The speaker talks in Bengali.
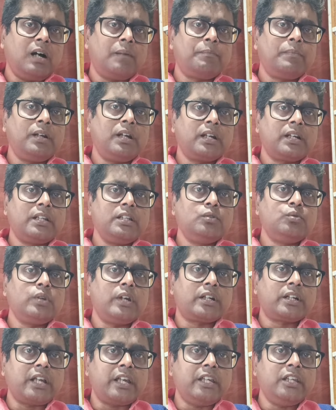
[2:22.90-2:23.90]
আপনার কিন্তু
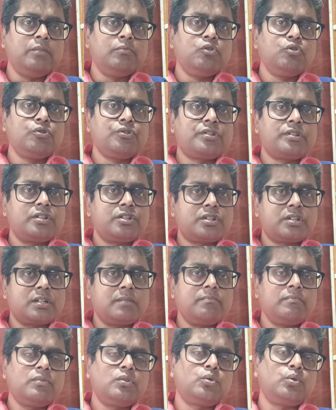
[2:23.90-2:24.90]
একটা ইমিউন
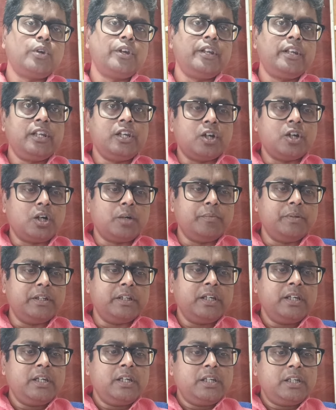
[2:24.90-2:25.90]
সিস্টেম তৈরি হবে
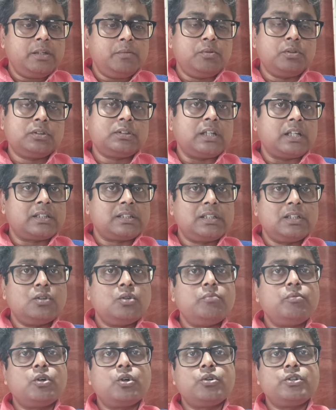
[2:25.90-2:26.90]
এবং তার
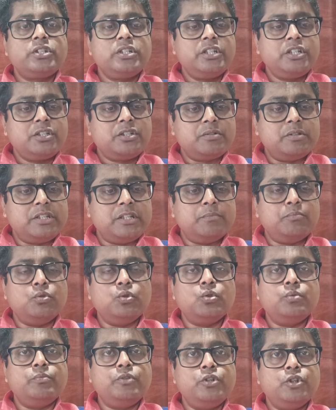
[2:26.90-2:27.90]
থেকেও বড় জিনিস
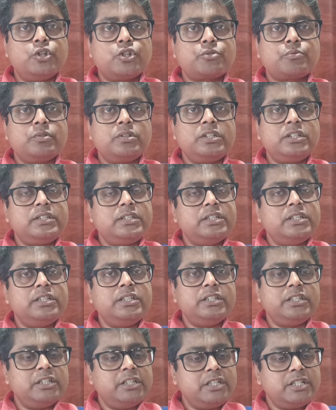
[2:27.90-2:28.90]
দেবগুরু বৃহস্পতি তিনি
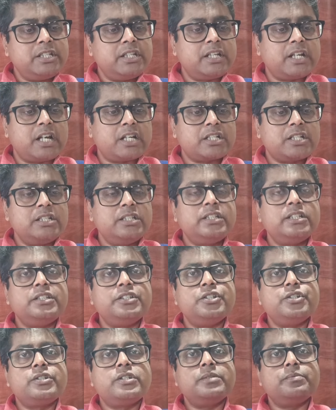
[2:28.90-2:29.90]
নিজে রাশিতে
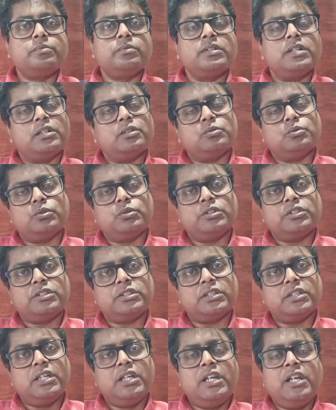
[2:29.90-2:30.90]
দৃষ্টি প্রদান
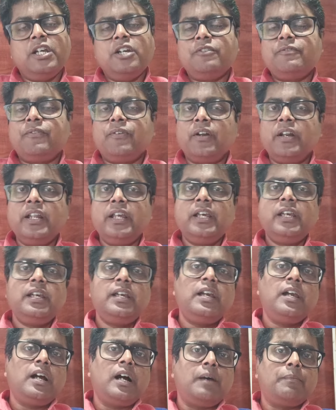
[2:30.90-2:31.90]
করছে ফলে
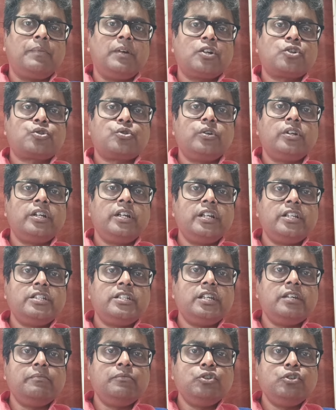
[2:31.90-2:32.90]
আপনার শরীরের
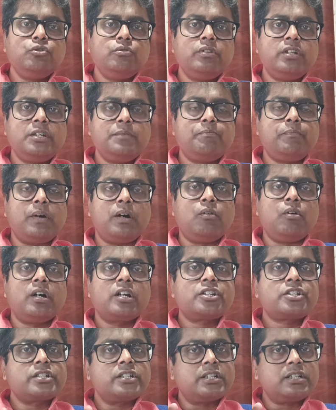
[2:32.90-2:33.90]
যে ইমিউনিটি
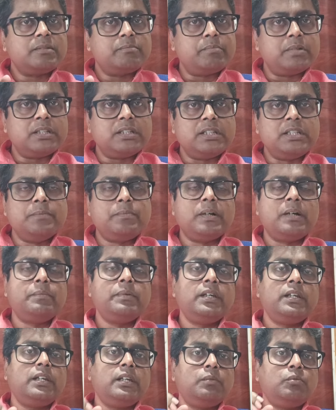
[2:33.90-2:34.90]
পাওয়ার সেটা বৃদ্ধি
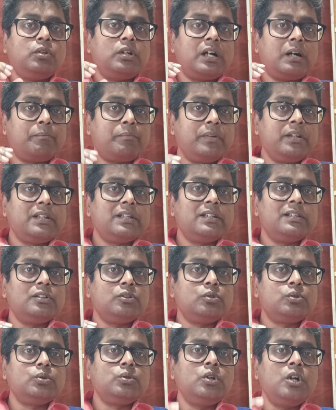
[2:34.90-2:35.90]
পাবে এবং আপনি
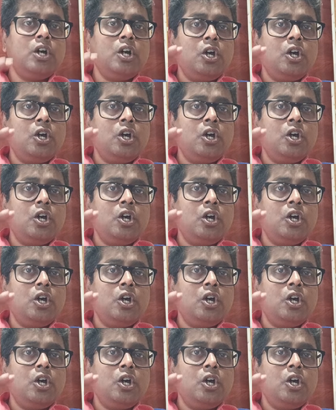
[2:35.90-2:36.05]
কিন্তু